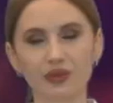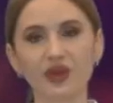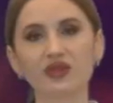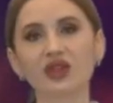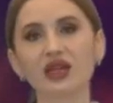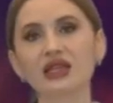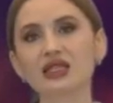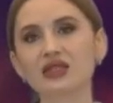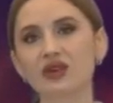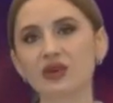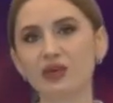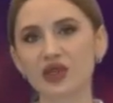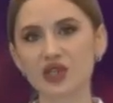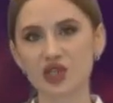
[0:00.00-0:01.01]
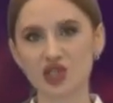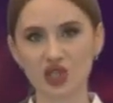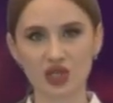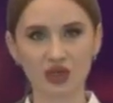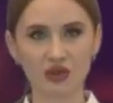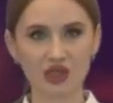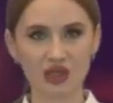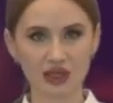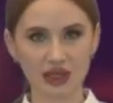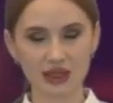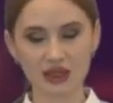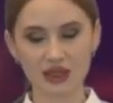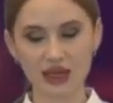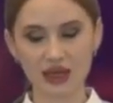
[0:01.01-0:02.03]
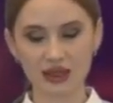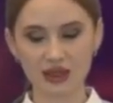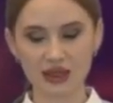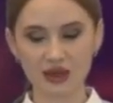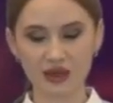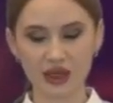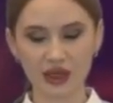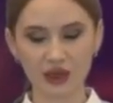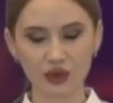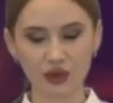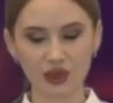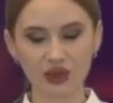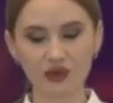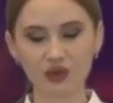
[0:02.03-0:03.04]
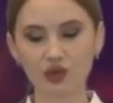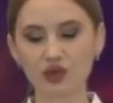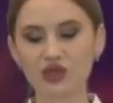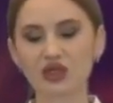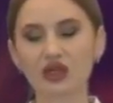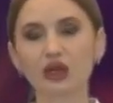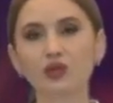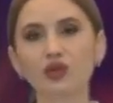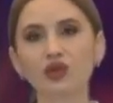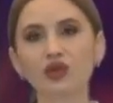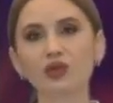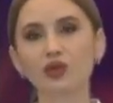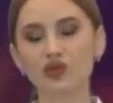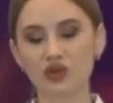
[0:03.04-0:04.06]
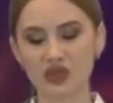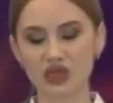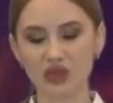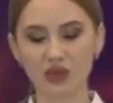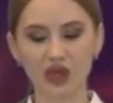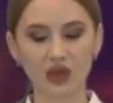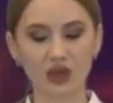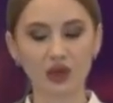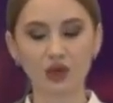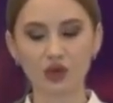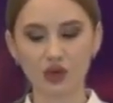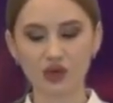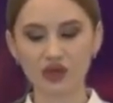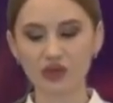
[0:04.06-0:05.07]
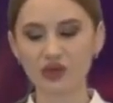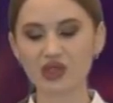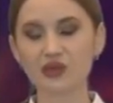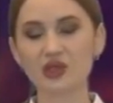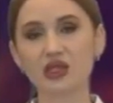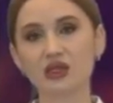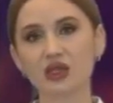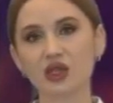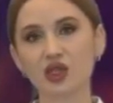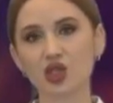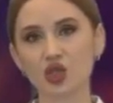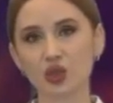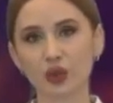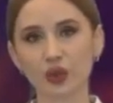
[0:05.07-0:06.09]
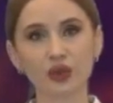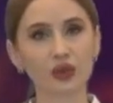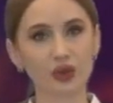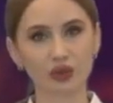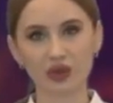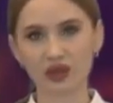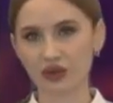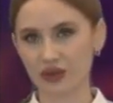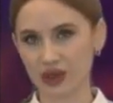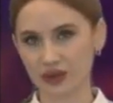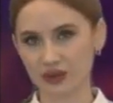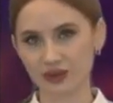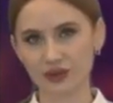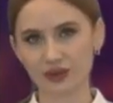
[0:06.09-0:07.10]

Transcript: При финансовой поддержке администрации Гагарского района ведутся работы по замене кровли Бзыбской средней школы номер 2.